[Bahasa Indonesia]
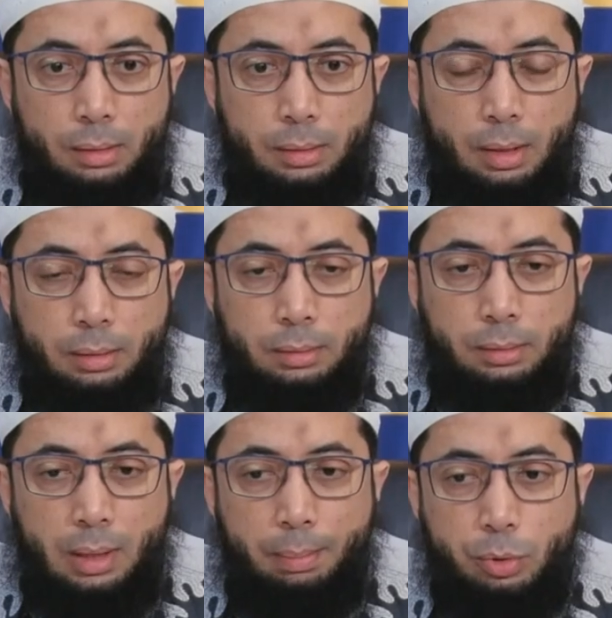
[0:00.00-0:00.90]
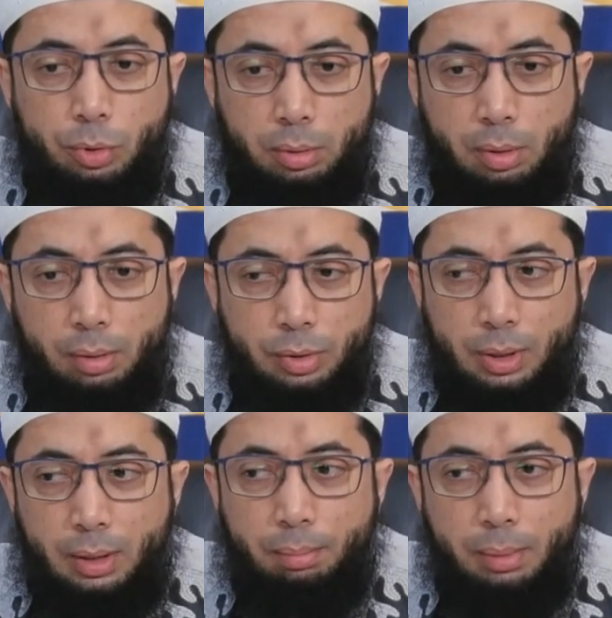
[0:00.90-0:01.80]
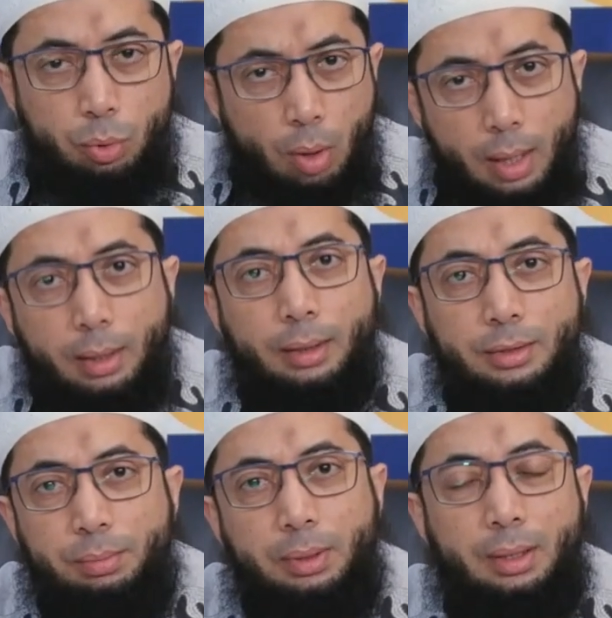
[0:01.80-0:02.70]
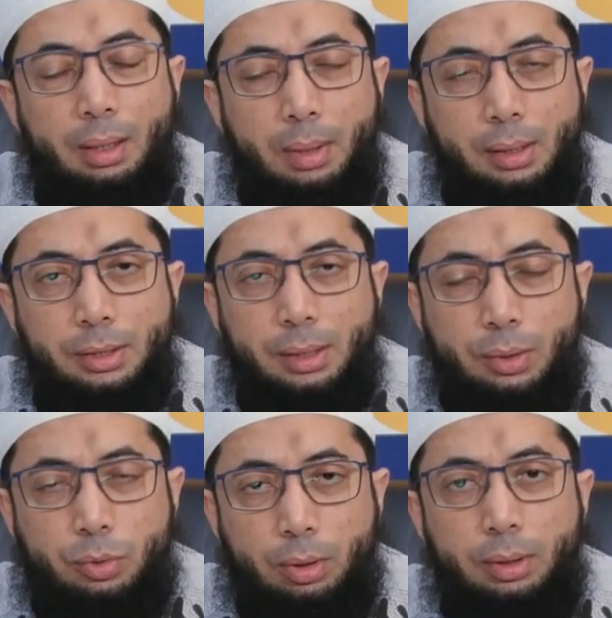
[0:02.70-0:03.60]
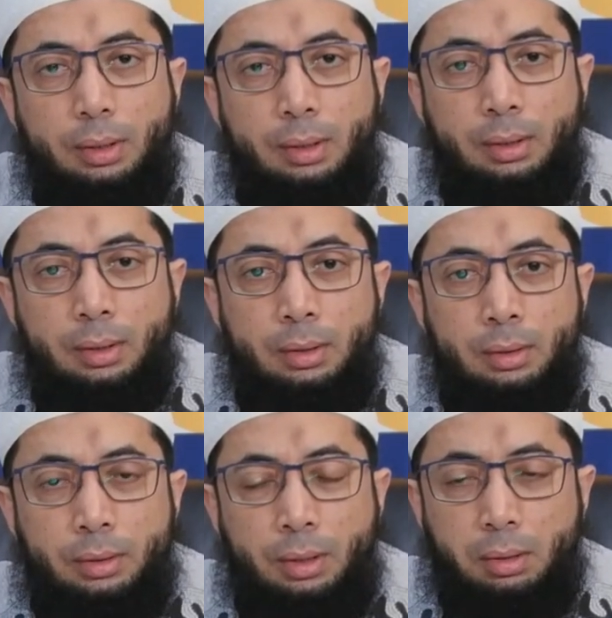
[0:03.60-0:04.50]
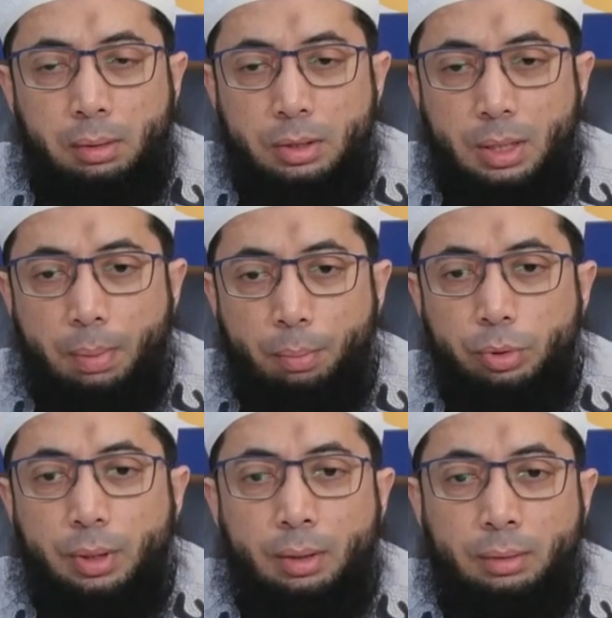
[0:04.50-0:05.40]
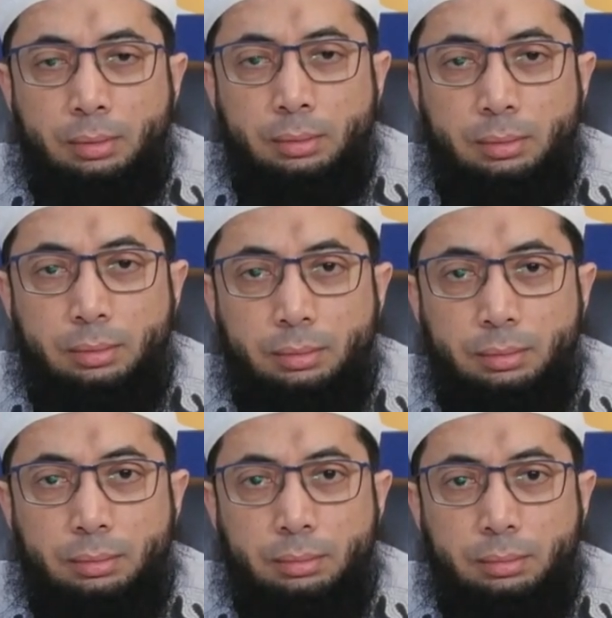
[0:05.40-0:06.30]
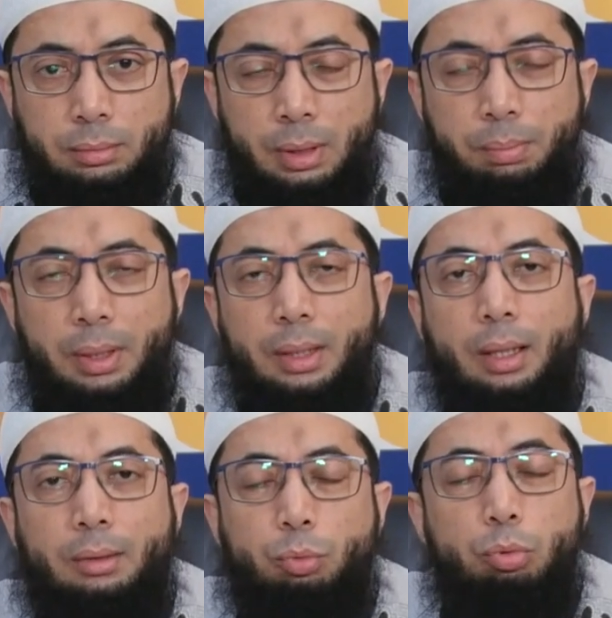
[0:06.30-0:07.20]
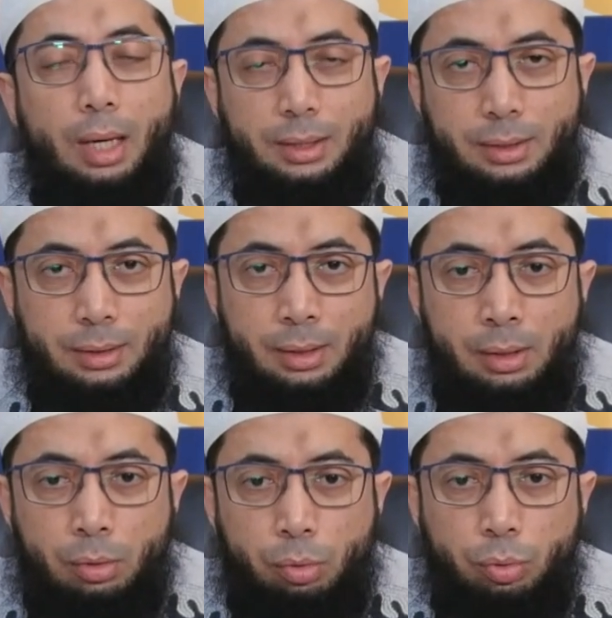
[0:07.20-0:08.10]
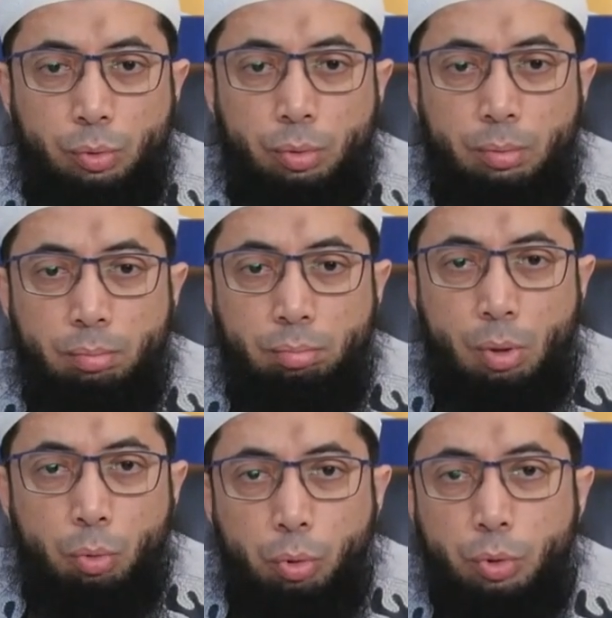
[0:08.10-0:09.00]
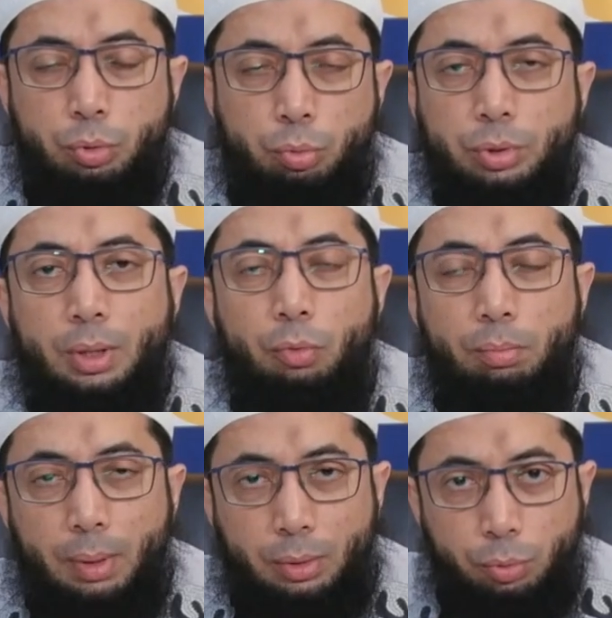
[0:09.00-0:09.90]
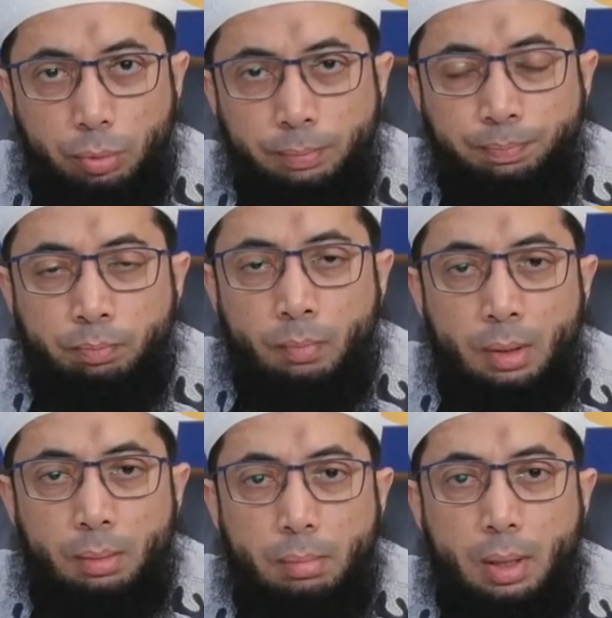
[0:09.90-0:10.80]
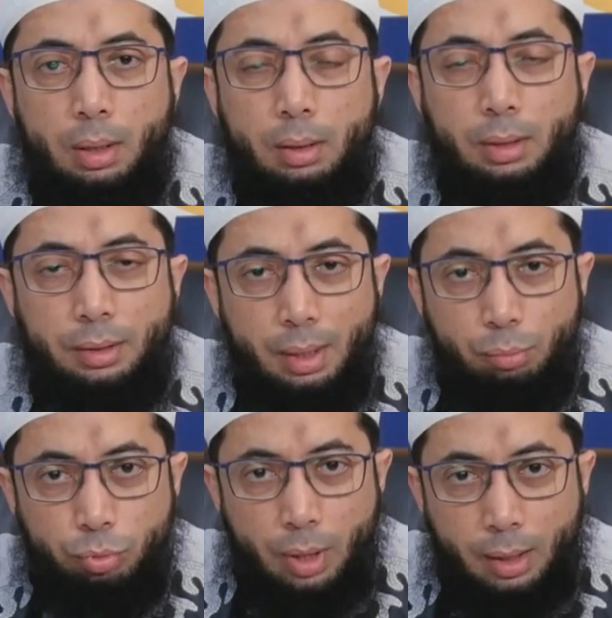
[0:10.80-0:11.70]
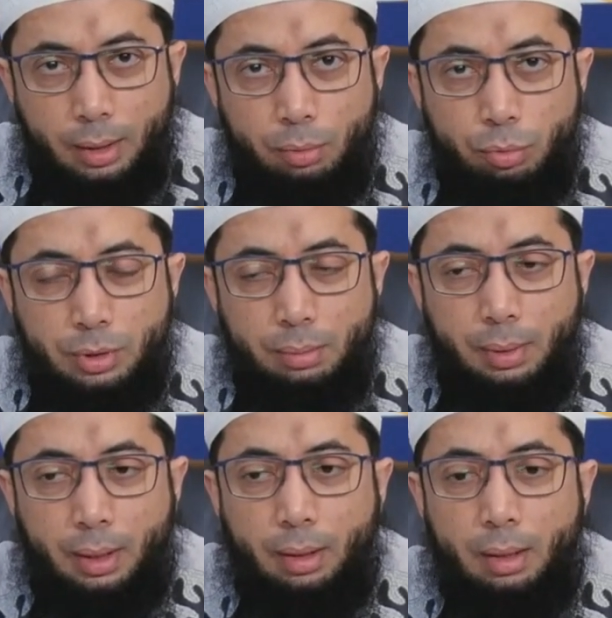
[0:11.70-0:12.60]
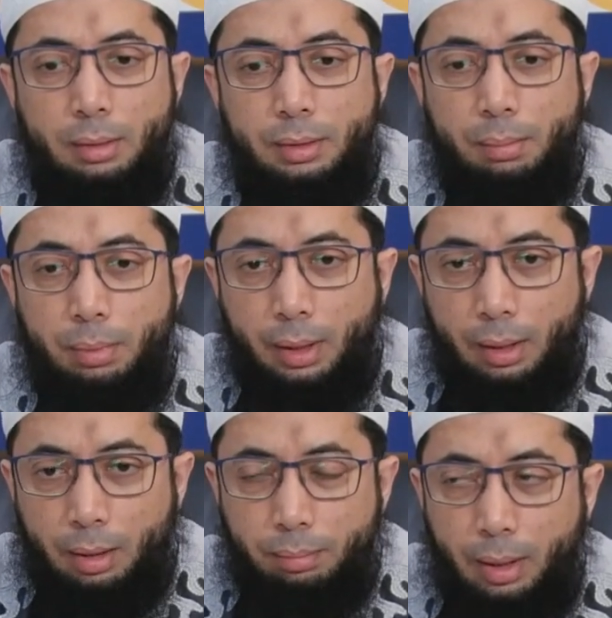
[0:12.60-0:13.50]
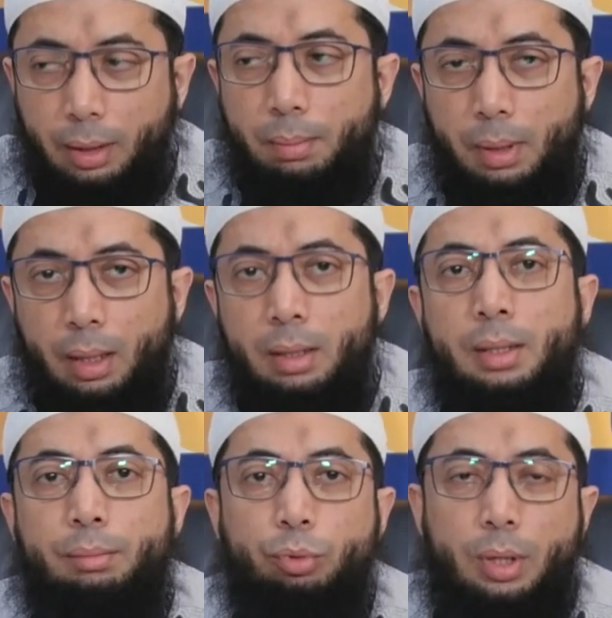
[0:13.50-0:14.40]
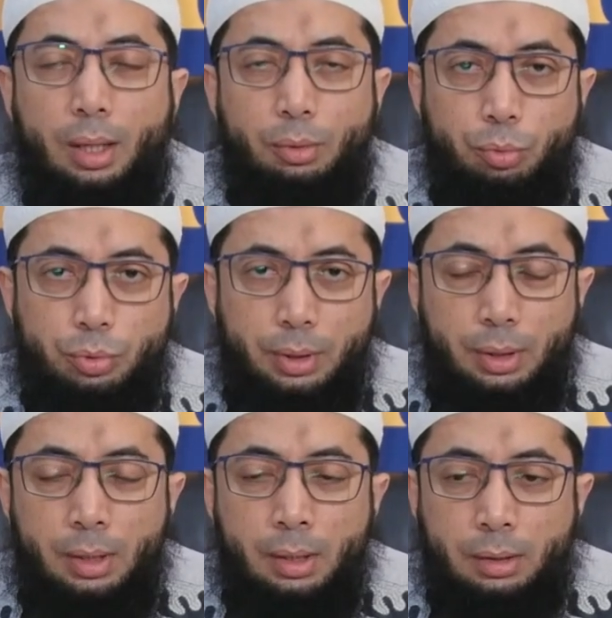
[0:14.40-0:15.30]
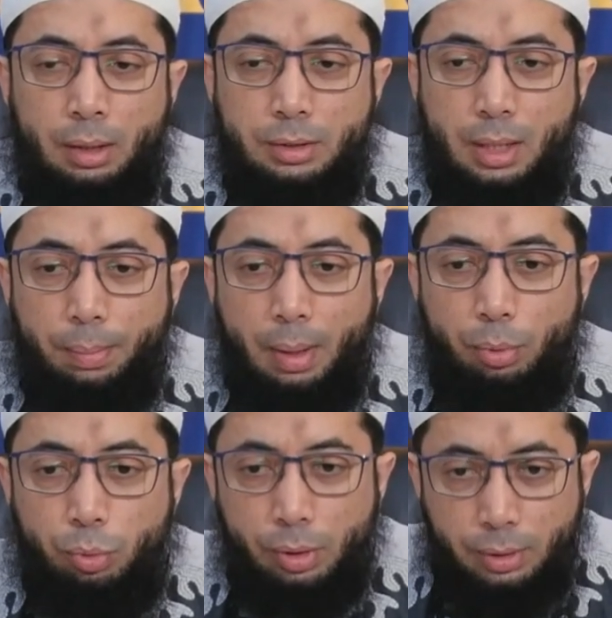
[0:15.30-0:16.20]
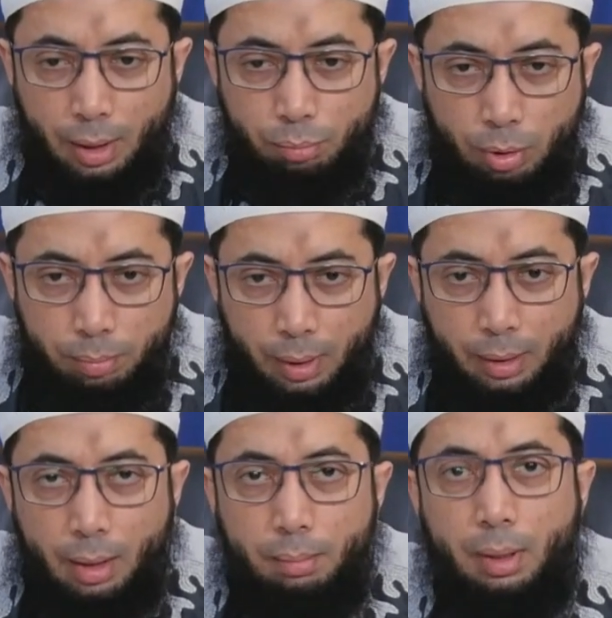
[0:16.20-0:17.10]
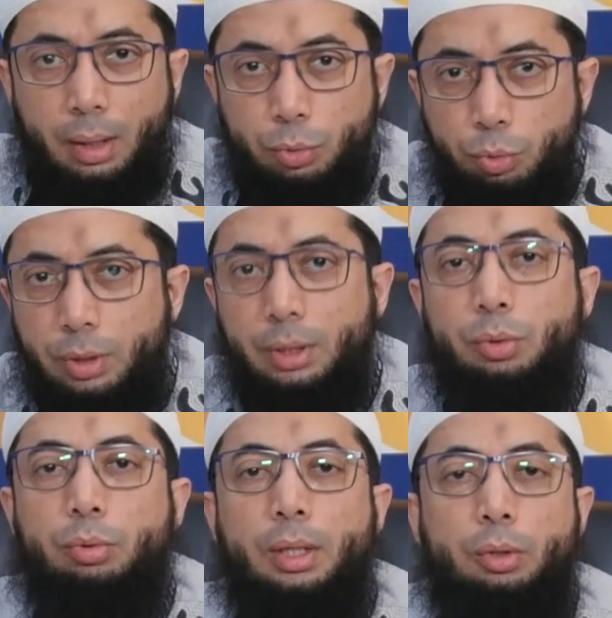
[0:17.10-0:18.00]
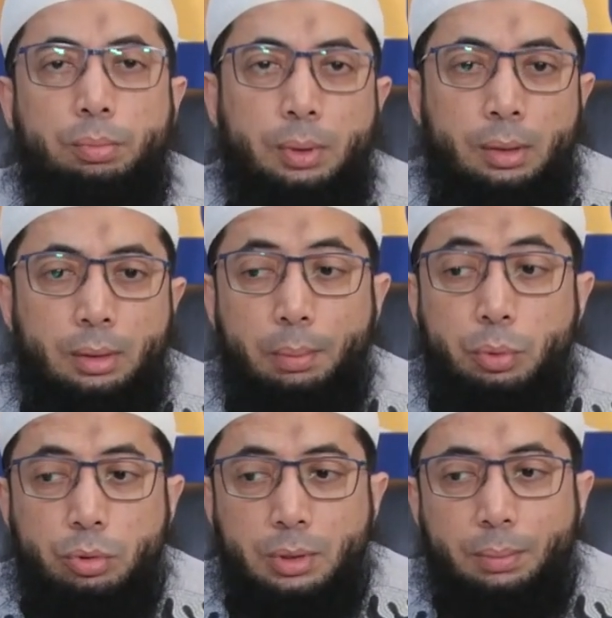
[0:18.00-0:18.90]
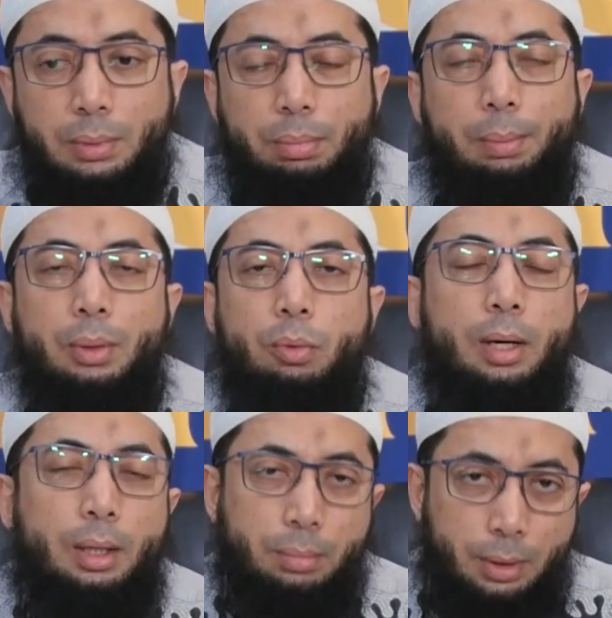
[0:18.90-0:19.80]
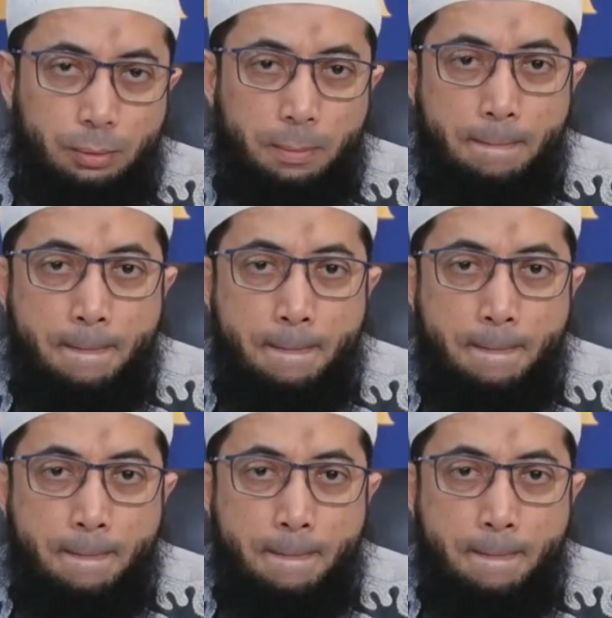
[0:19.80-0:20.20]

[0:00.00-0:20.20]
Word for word: Dan Nabi SAW mendoakan sebenarnya dalam hadis yang sahih. Ya Allah siapapun yang diberikan tugas untuk mengurus urusan umatku maka dan dia mudahkan urusan mereka, dia berikan hak mereka, maka mudahkan urusannya. Dan siapa yang menyulitkan buat mereka, maka sulitkan juga hidupnya. Nabi SAW sampai mendoakan begitu.